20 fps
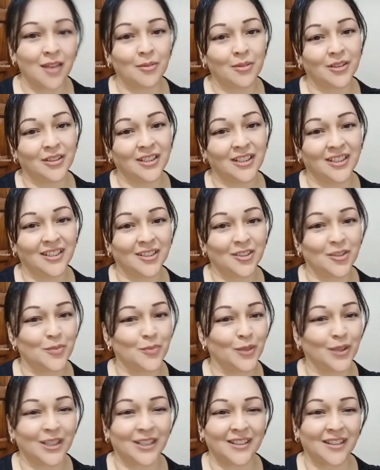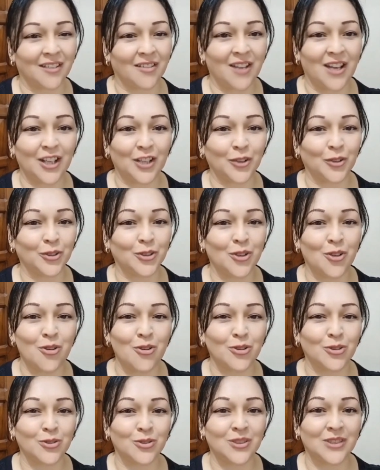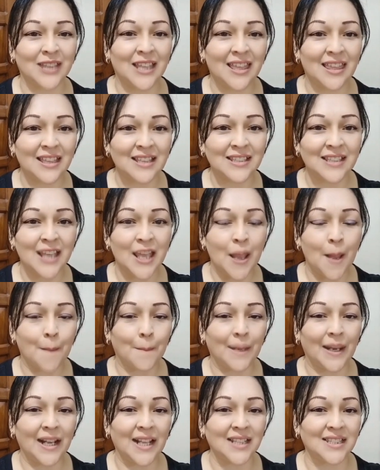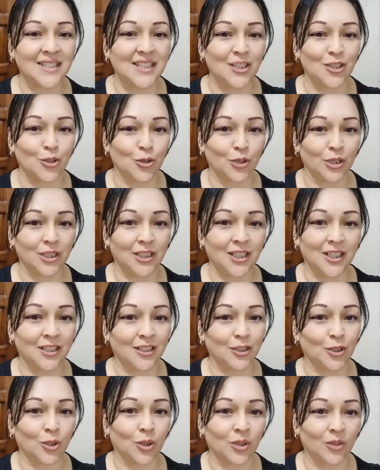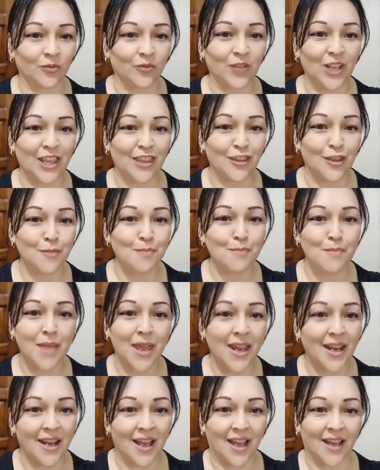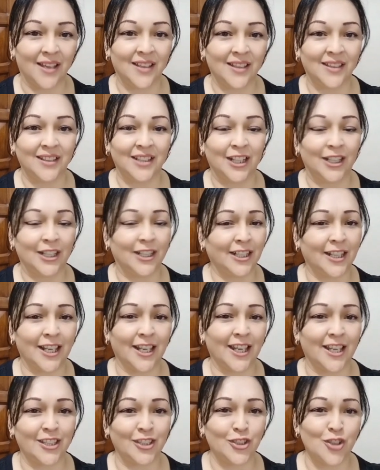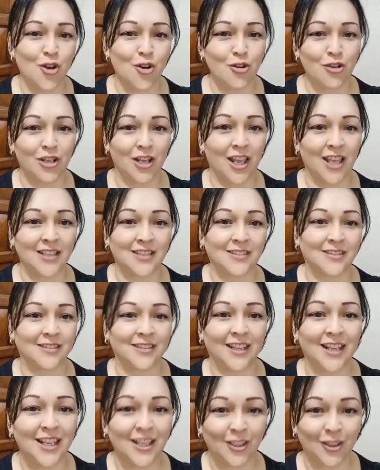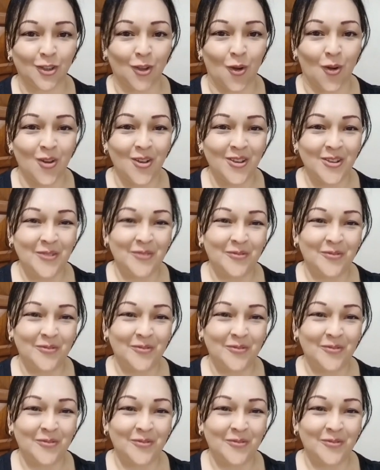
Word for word: qué bonito poder trabajar con todos ustedes para el señor director Freddy Mera regañón, estricto.